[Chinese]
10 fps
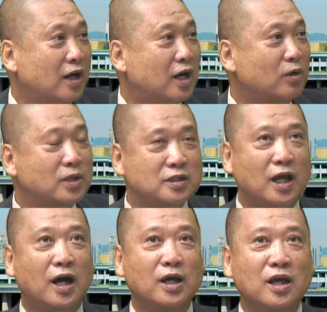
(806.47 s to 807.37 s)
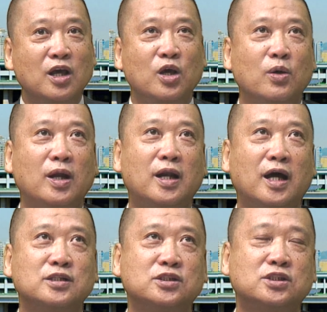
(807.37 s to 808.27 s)
然后呢，他原
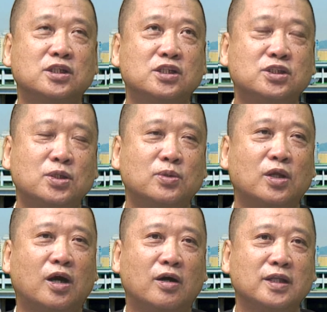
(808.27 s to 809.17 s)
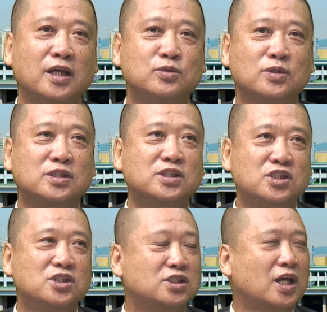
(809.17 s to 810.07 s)
来就是受到那种
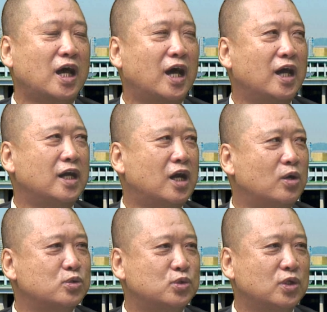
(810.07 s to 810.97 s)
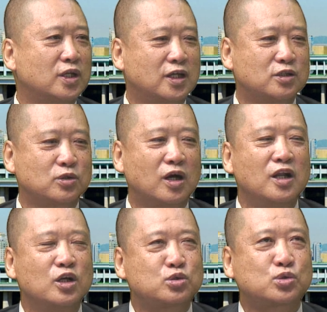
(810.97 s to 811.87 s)
制裁，然后觉得说
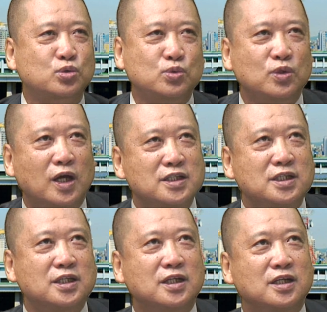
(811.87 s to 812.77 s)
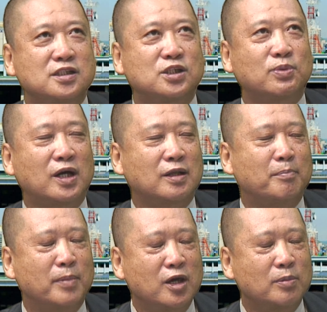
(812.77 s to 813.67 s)
除了契合之外呢，
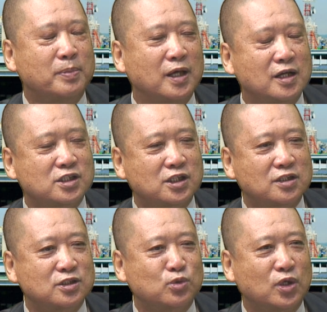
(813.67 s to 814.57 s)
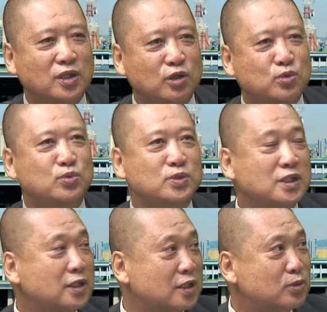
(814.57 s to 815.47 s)
没有别的生存的途
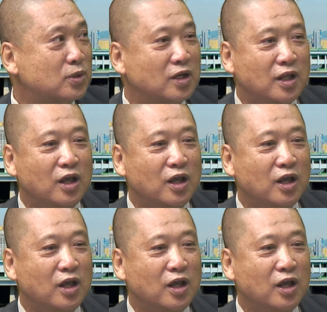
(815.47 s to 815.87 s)
径的这种，